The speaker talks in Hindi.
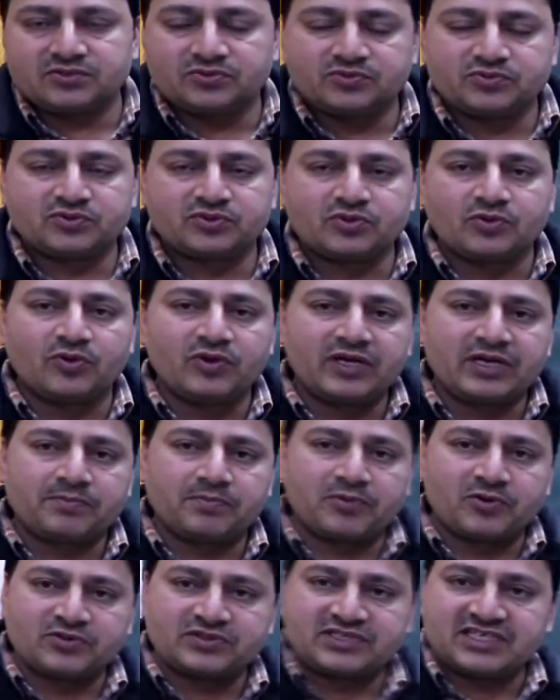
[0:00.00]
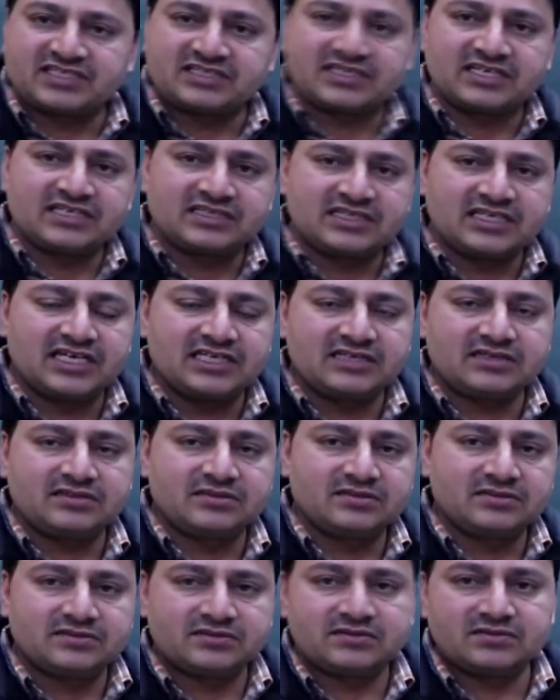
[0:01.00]
उसको एक प्रोसेस के
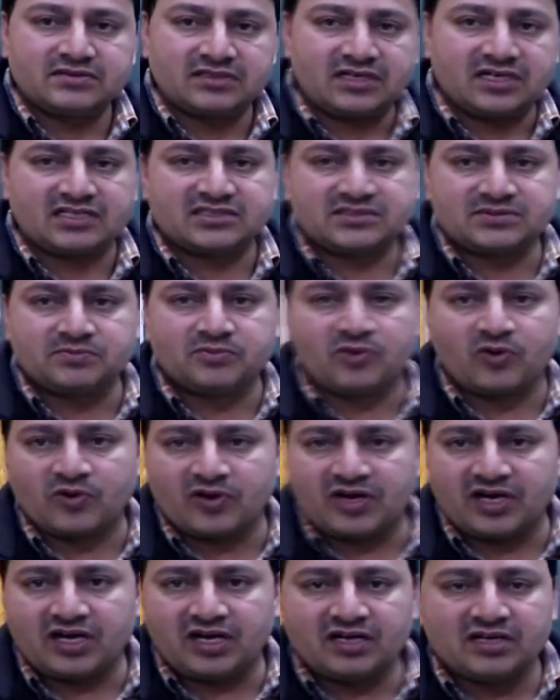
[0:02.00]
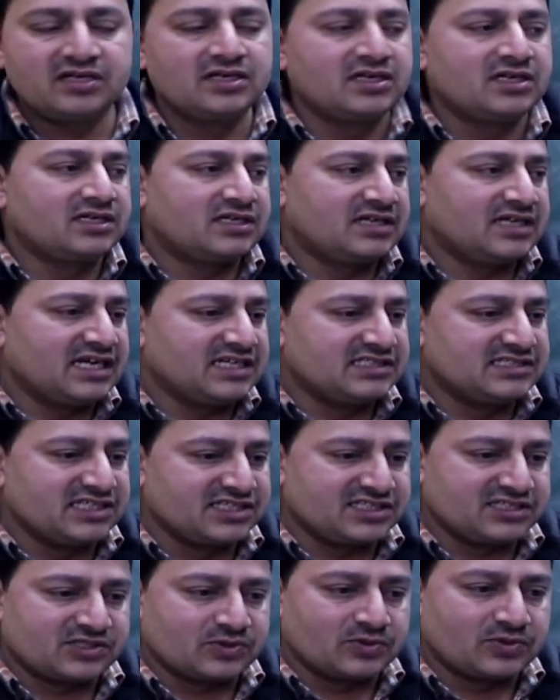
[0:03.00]
तहत हजम होगा
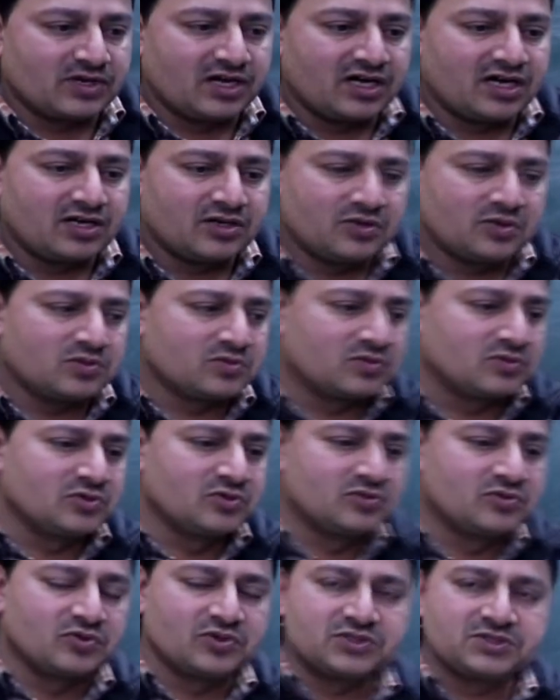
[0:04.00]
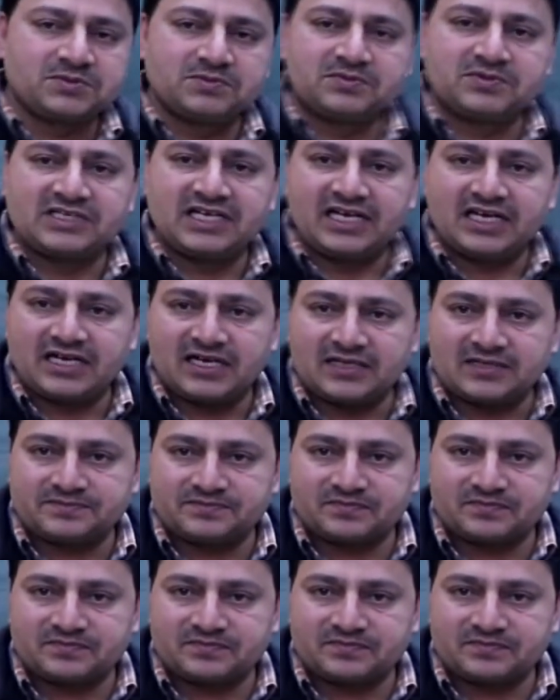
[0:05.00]
डाइजेस्ट होगा और वो ग्लूकोज में बदलेगा